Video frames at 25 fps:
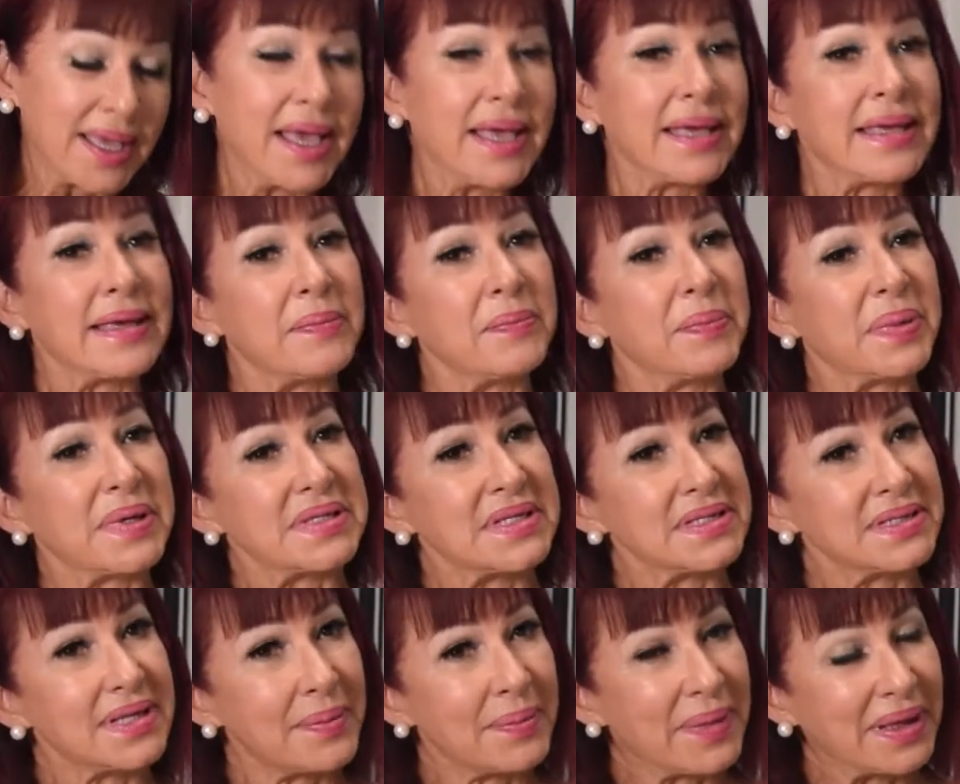quien
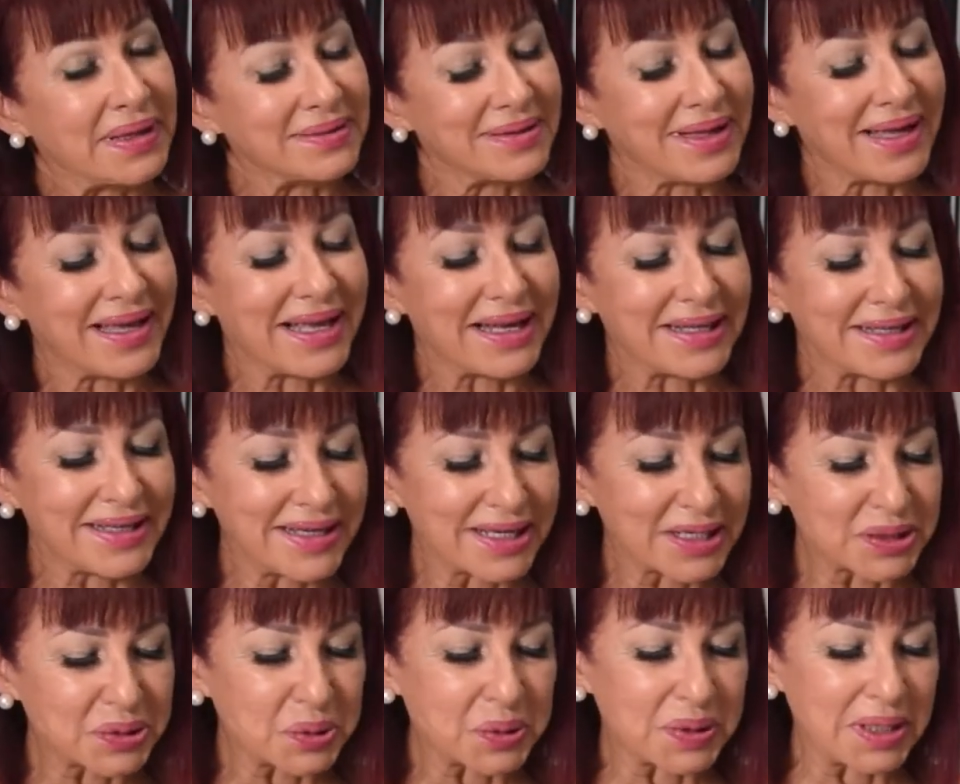precisamente es el
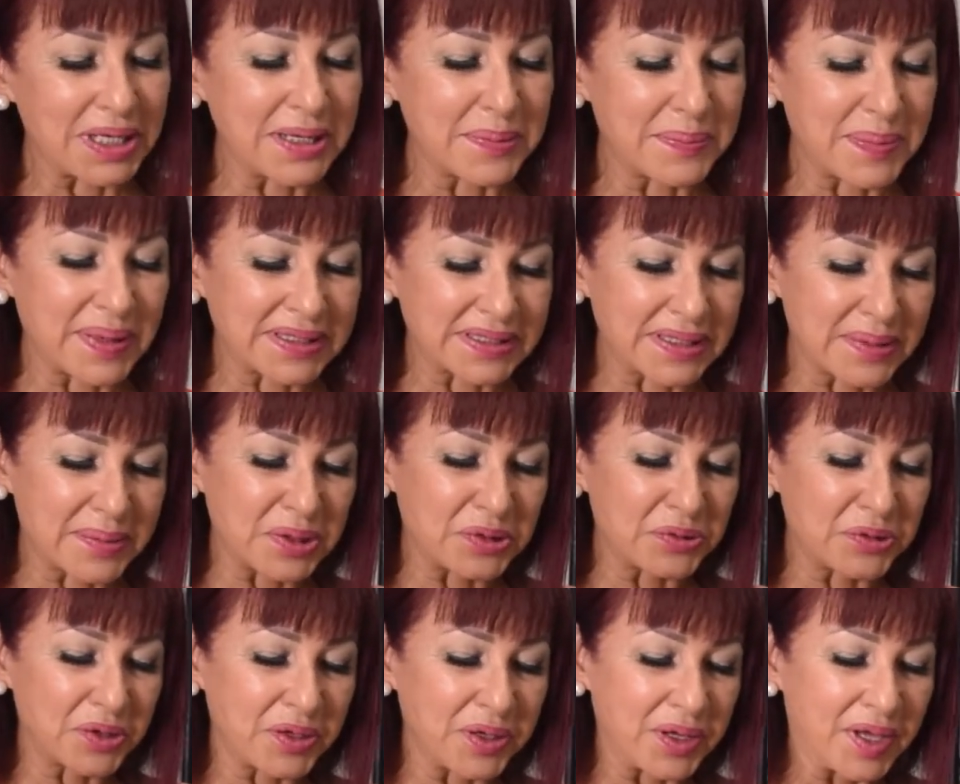director del
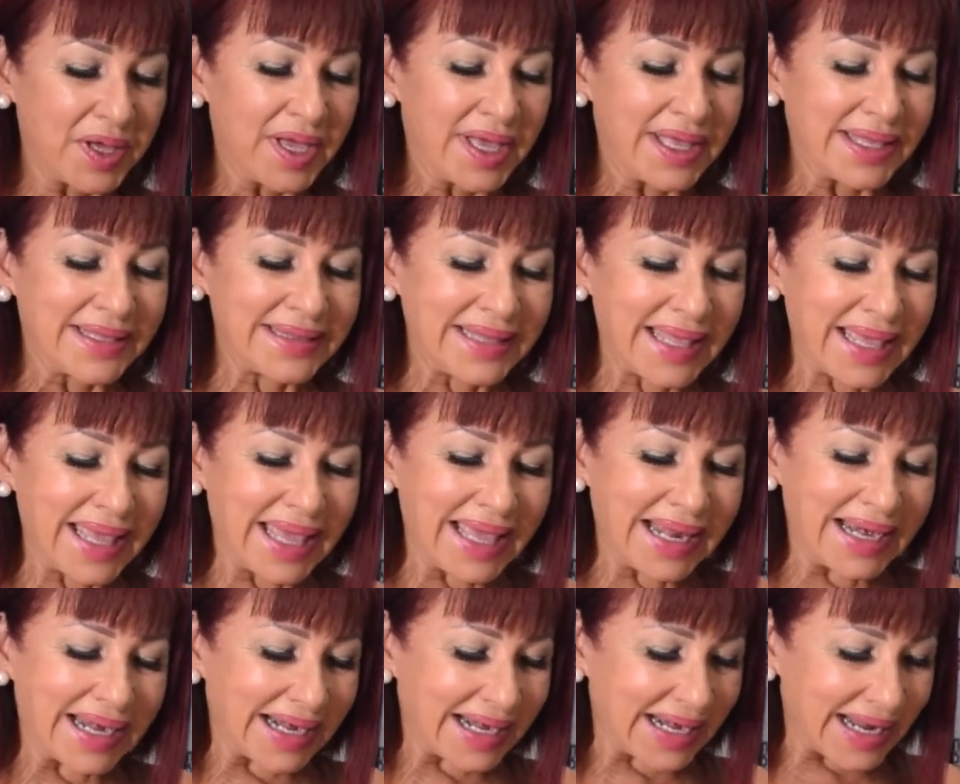Departamento de
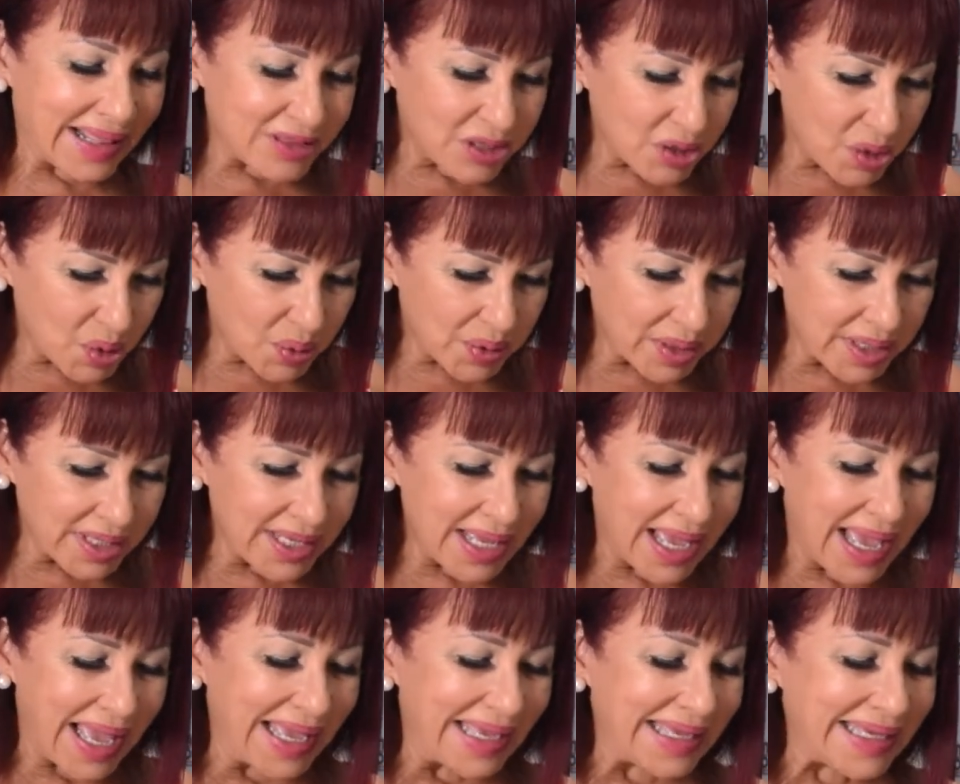
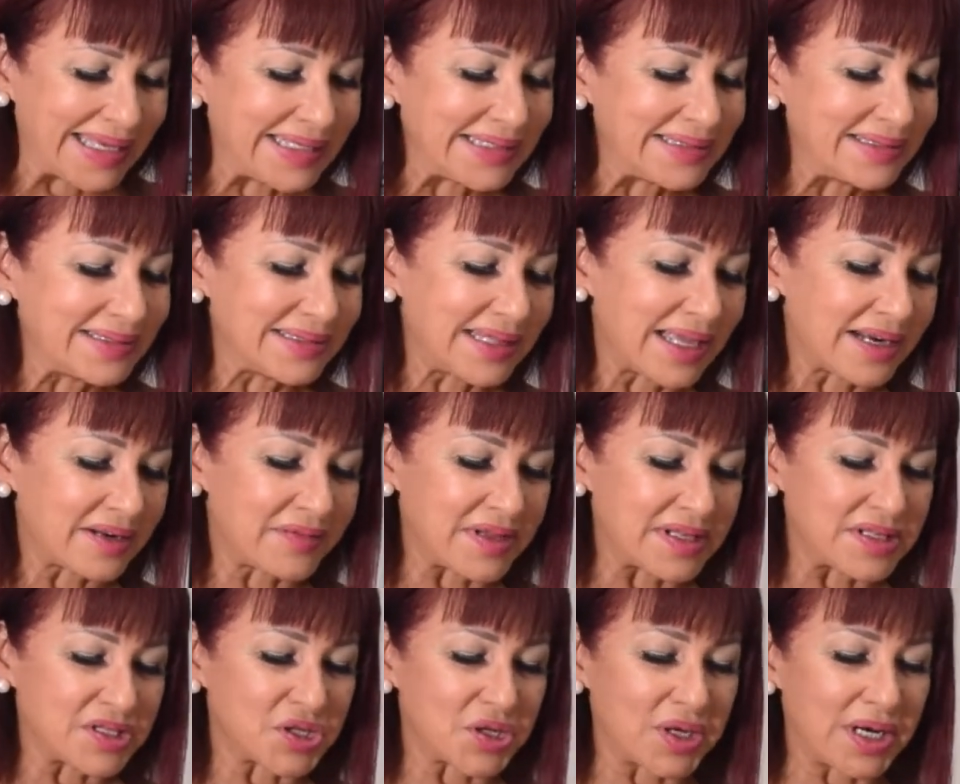Radiología
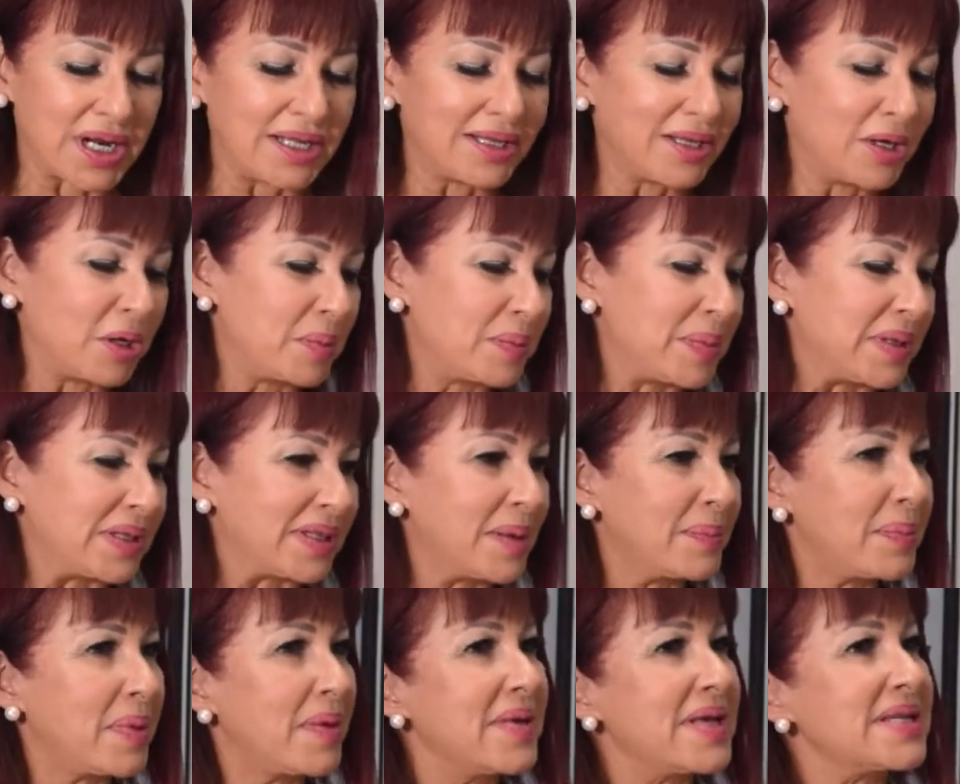Intervencional del Hospital
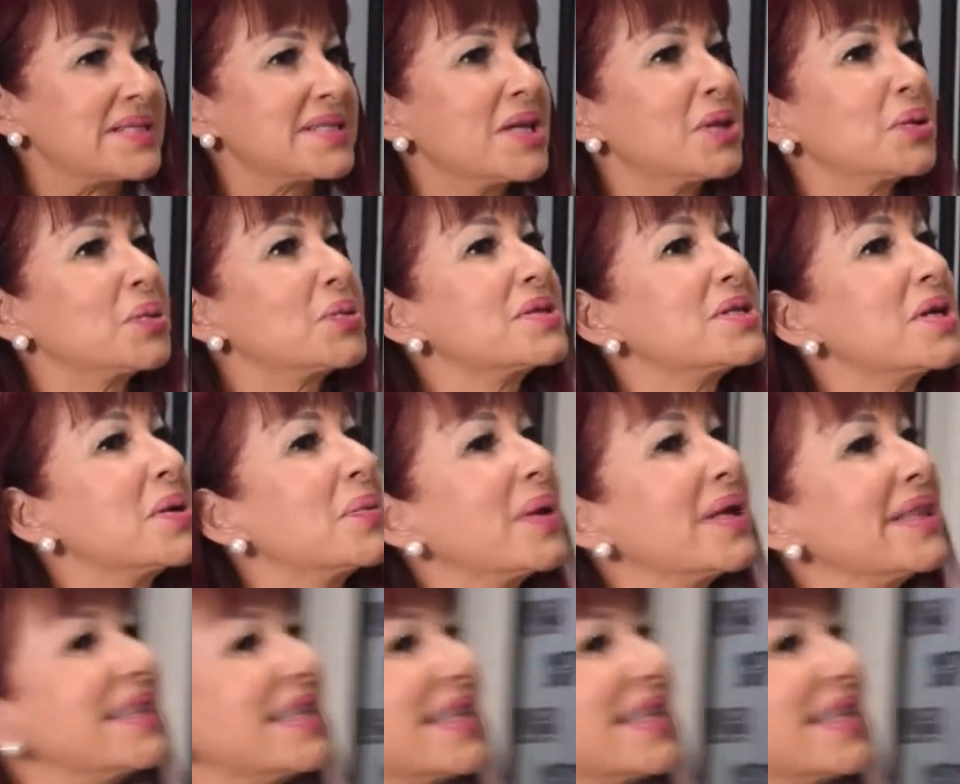Pavia de Santurce. Buen